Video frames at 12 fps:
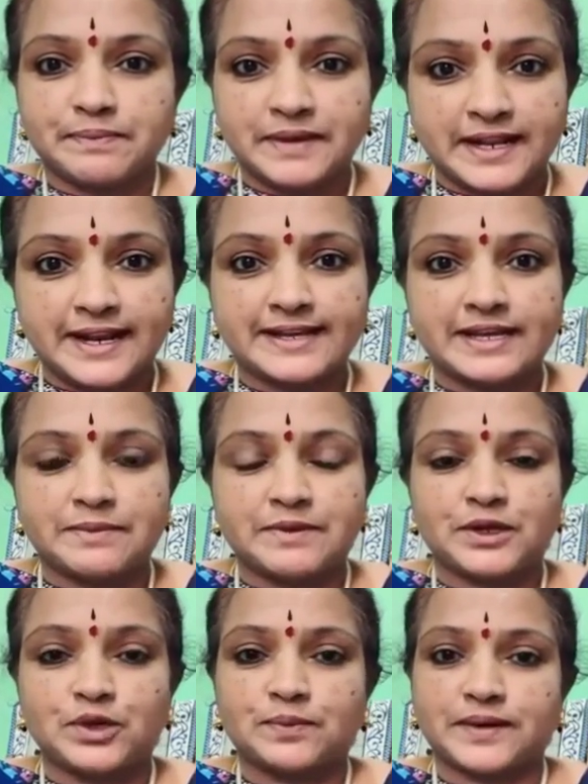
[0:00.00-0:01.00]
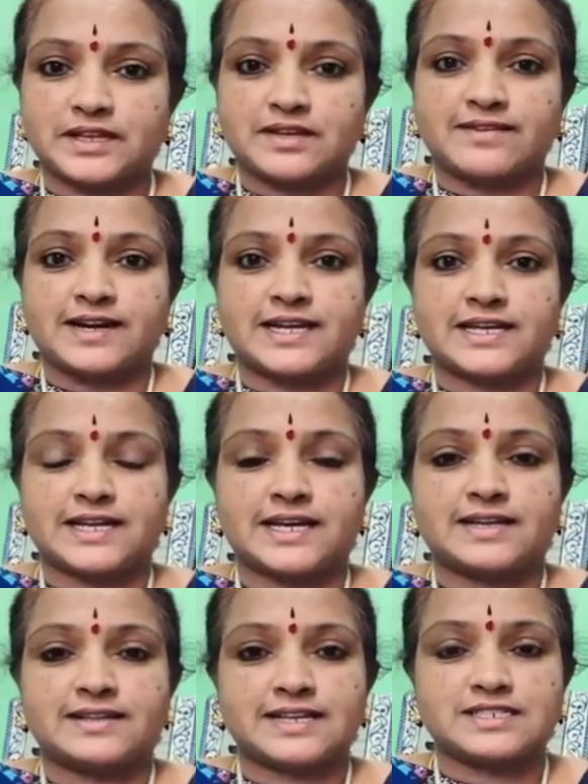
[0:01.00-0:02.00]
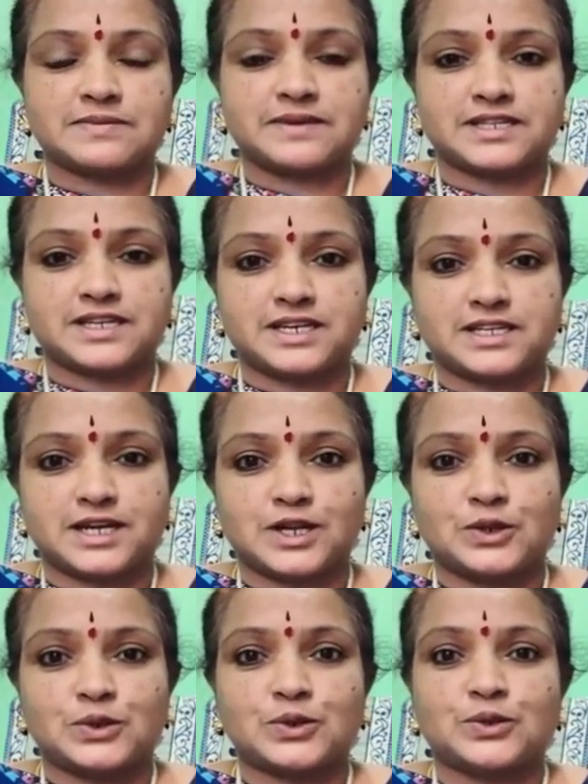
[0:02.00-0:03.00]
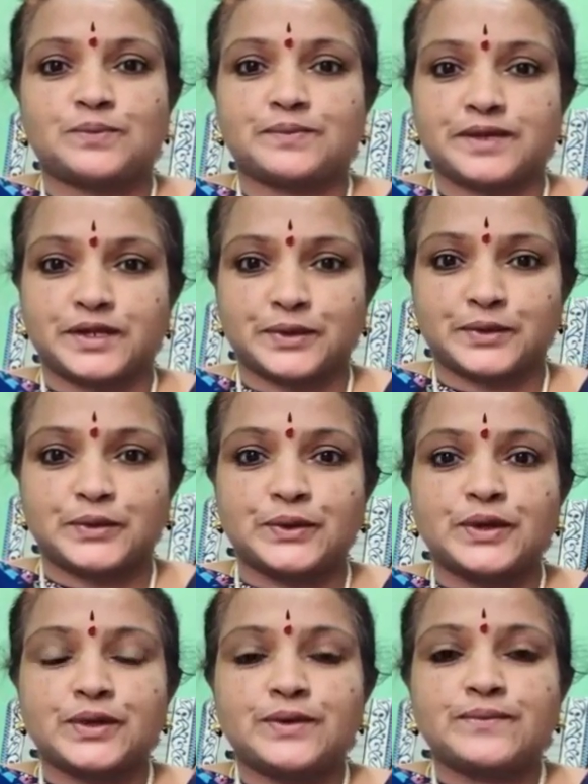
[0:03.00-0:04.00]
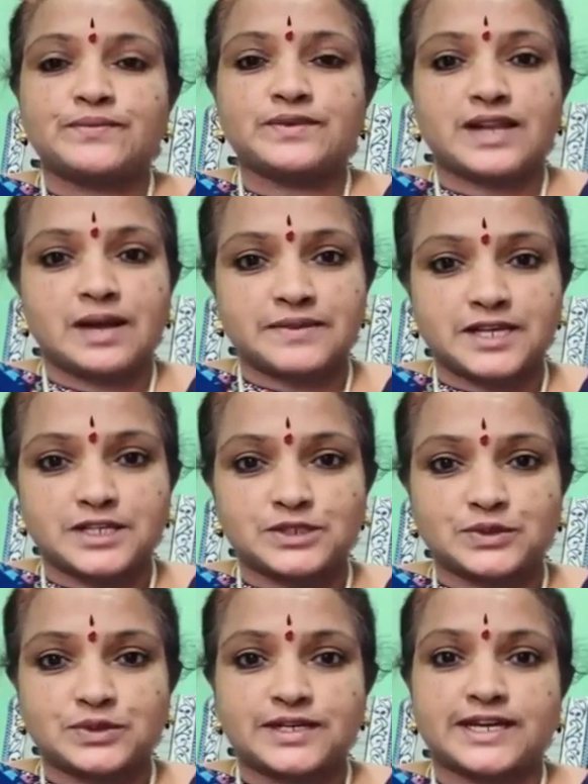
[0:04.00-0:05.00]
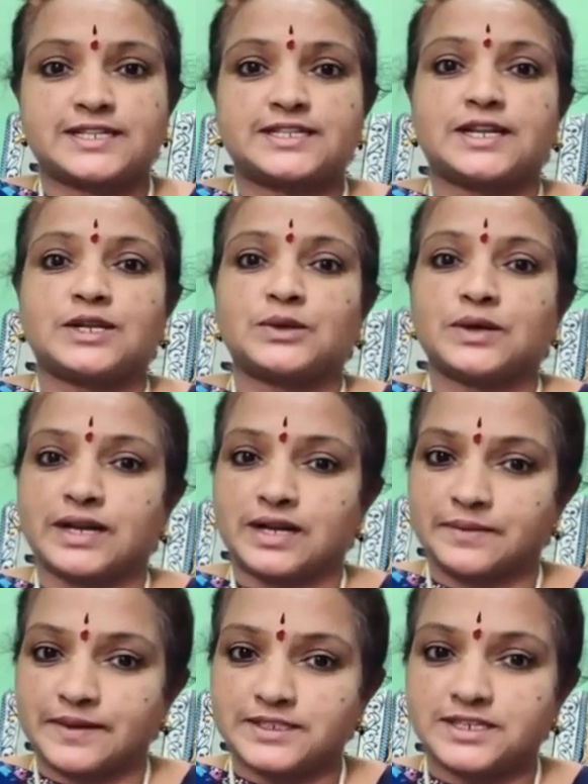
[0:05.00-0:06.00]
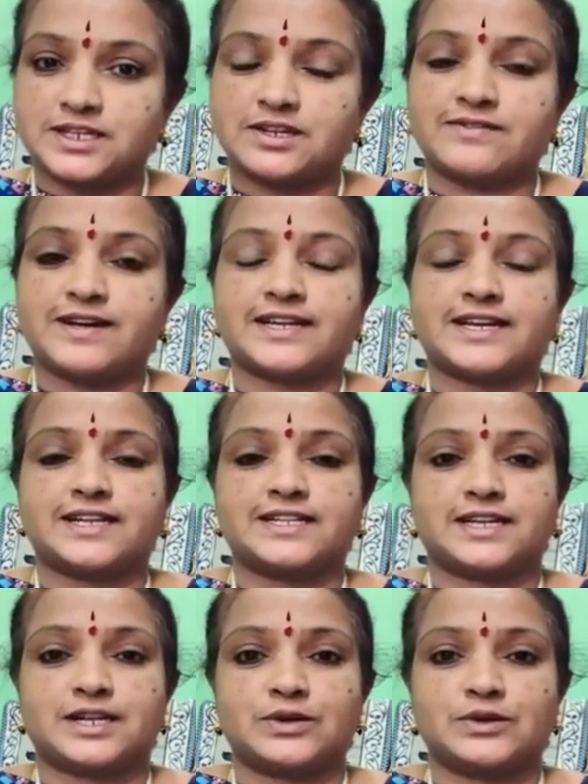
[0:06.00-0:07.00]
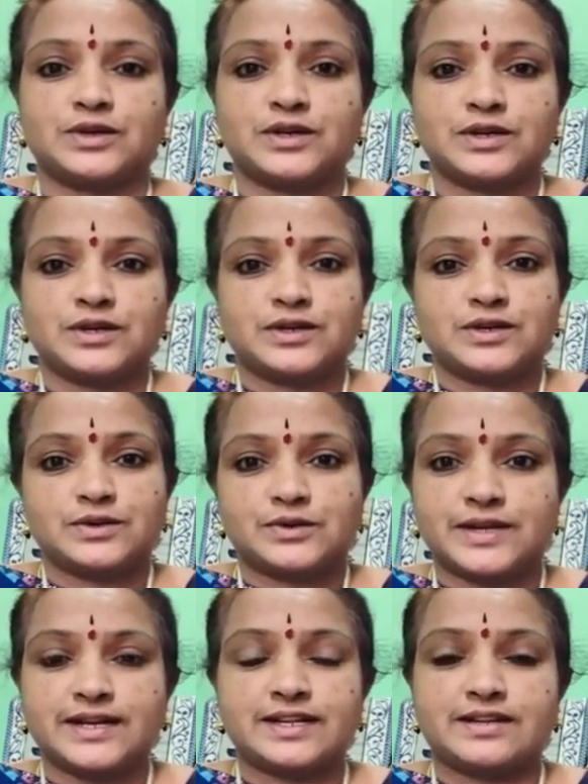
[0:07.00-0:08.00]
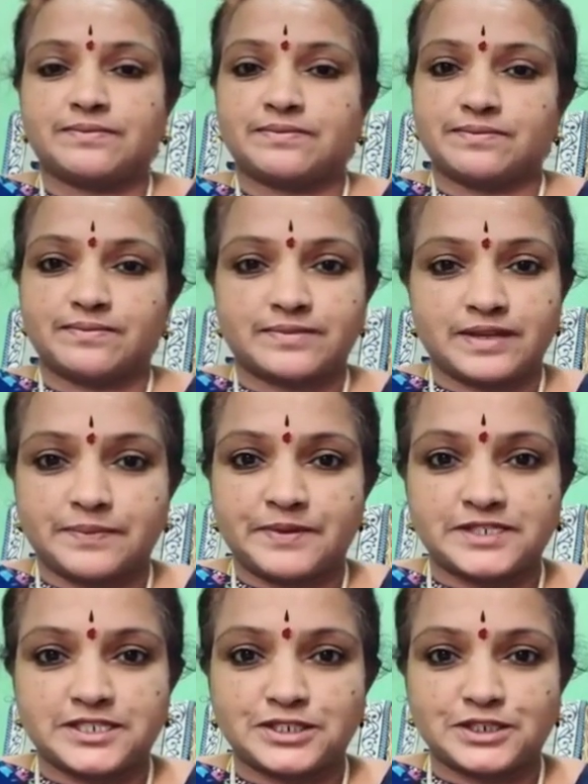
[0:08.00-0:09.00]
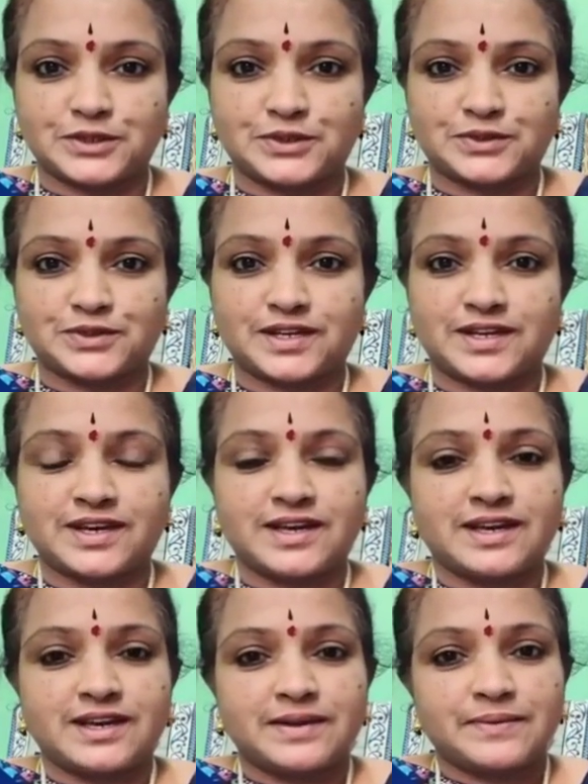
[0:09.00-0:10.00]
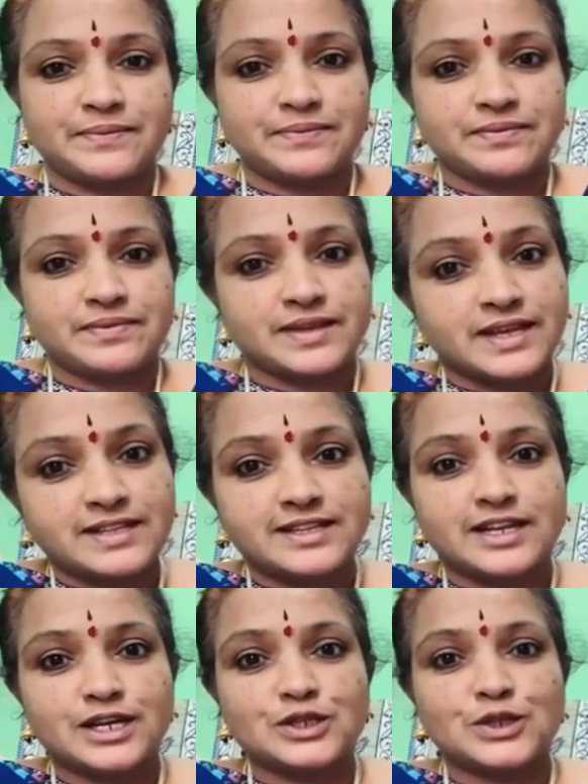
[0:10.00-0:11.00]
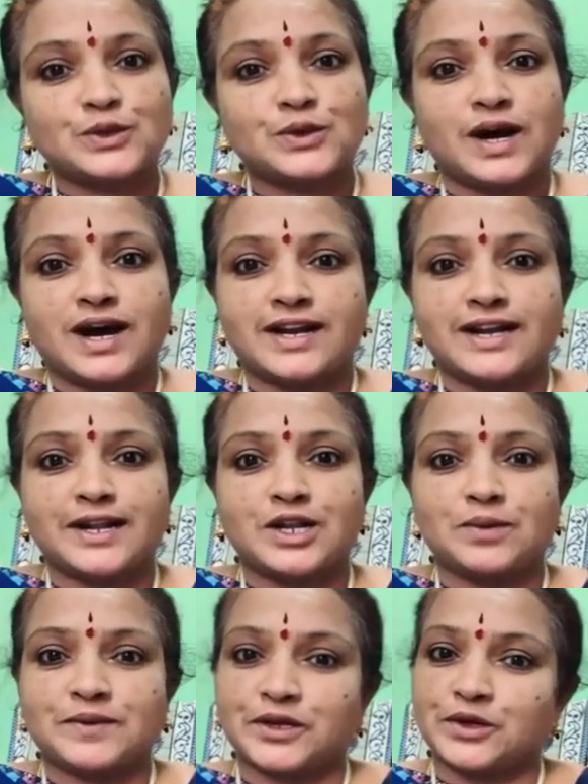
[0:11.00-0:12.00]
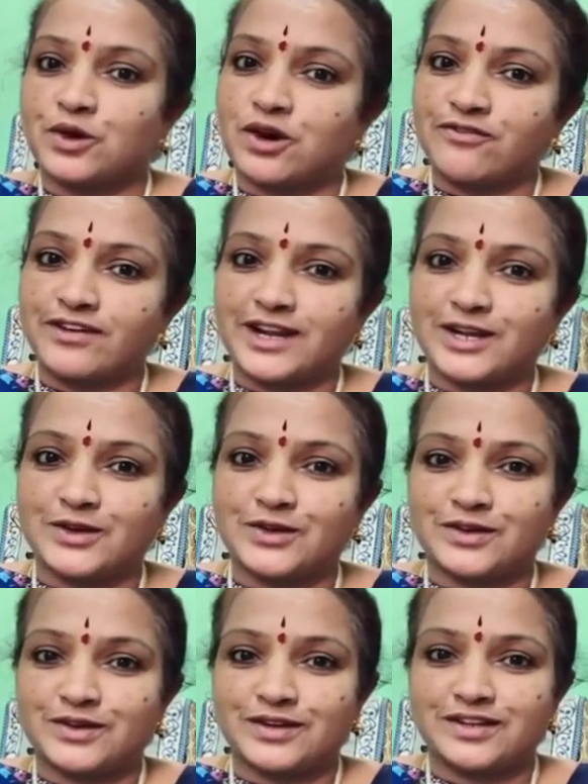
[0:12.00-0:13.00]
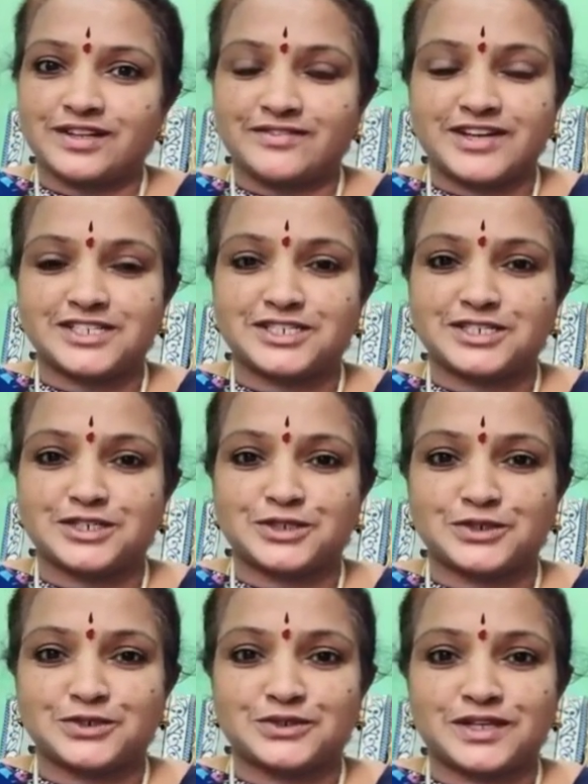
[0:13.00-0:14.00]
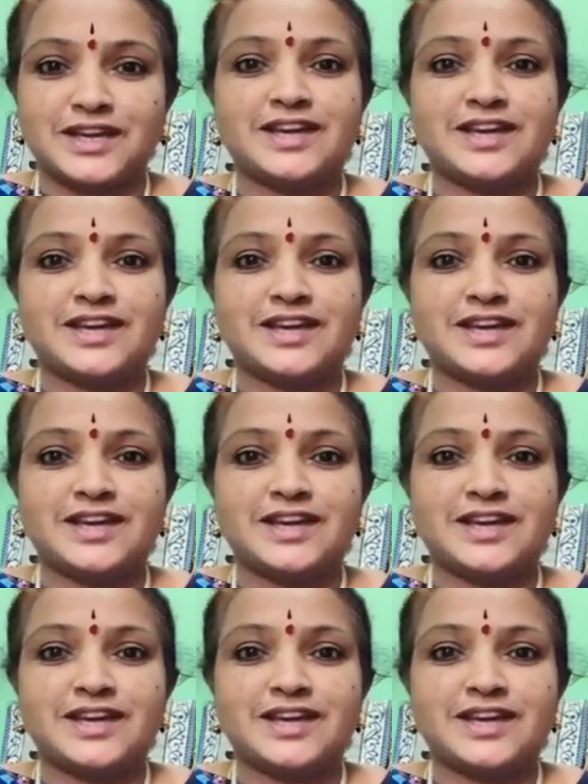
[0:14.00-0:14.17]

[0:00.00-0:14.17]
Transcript: పిల్లలకి మరియు పెద్దవాళ్ళకి దేశభక్తి గీతాలు మరియు రామదాసు కీర్తనలు అన్నమాచార్యులు వారి కీర్తనలు కూడా నేర్పించడం జరుగుతుంది ఈ తరగతులు ఆన్లైన్లో మరియు ఆఫ్లైన్లో నిర్వహించడం జరుగుతుంది